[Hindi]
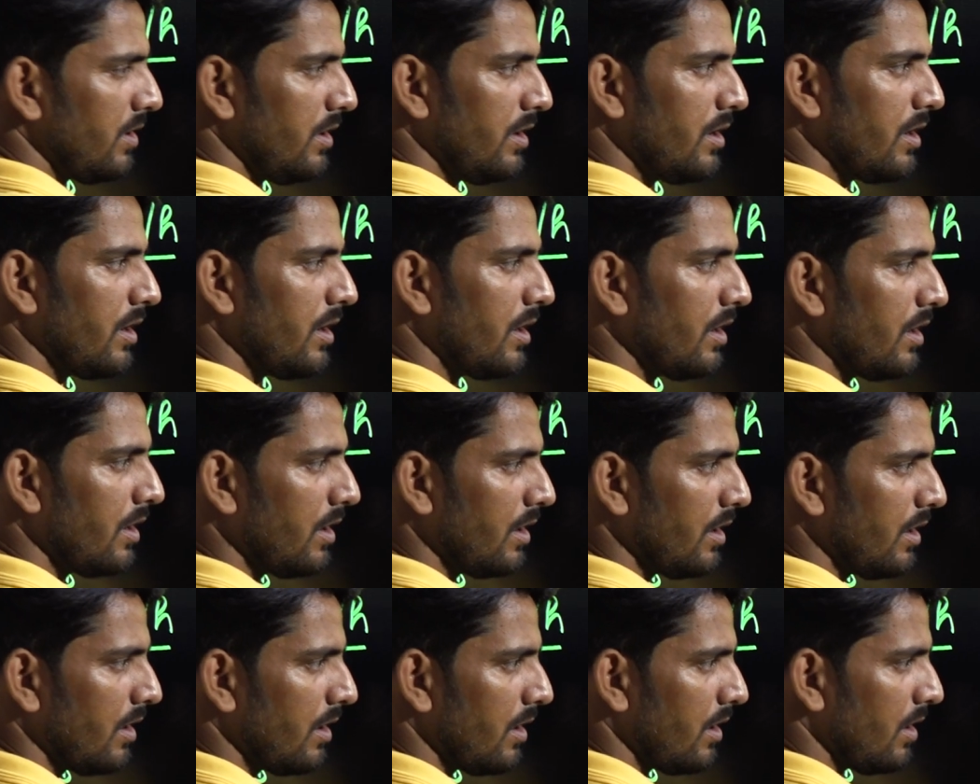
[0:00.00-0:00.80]
ठीक है
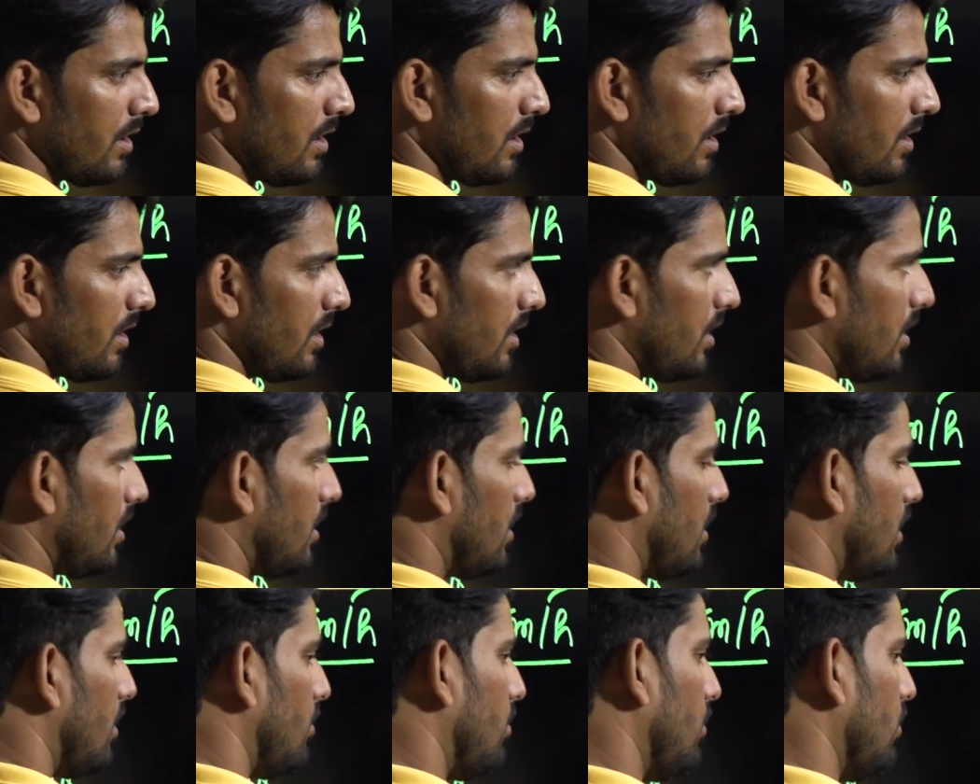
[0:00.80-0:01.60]

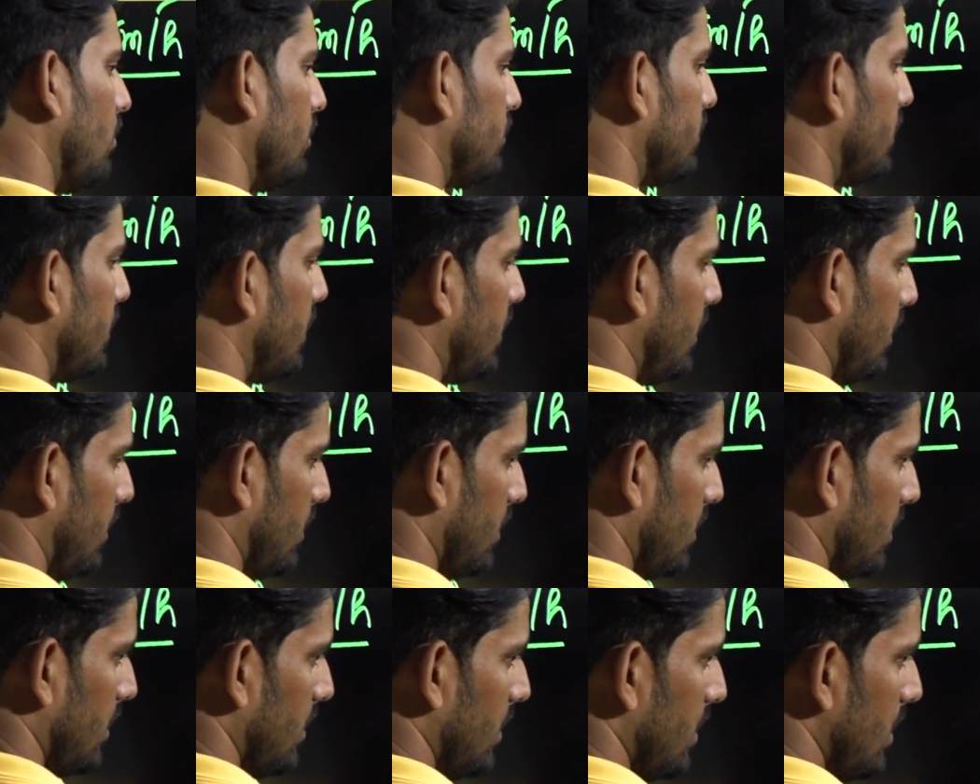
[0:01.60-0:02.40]
अब बोलो सर ठीक
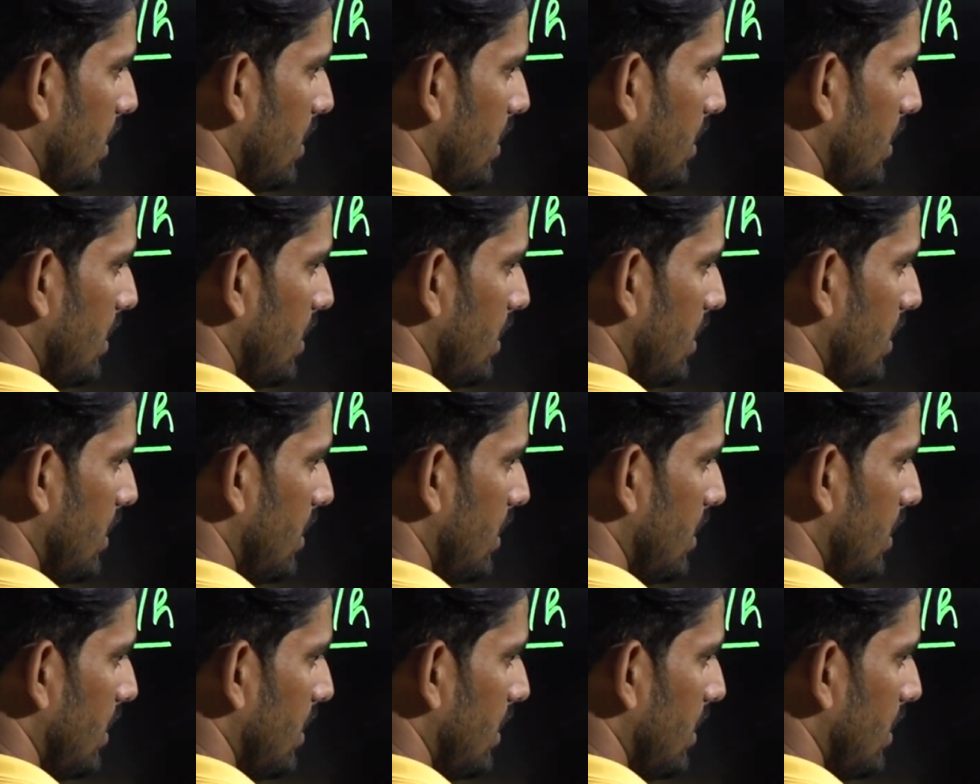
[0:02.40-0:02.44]
है